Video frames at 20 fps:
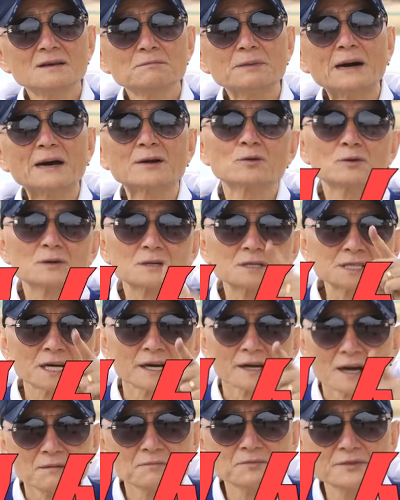바로 그
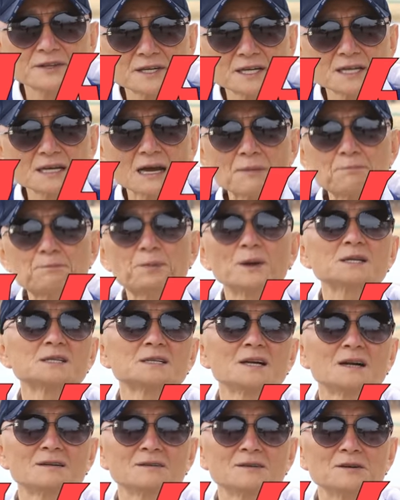사람들이 핫바지라는